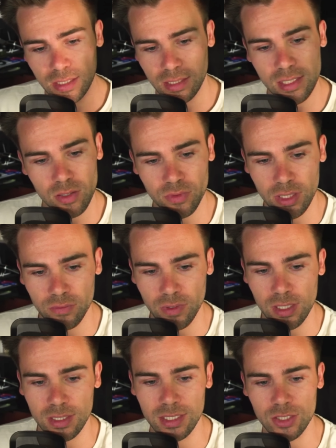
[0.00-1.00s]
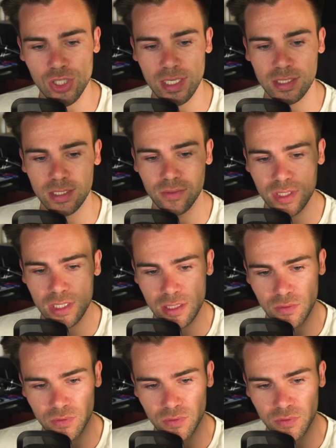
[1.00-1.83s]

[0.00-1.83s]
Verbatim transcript: Das ist auf jeden Fall nicht schlecht. Ihr wisst,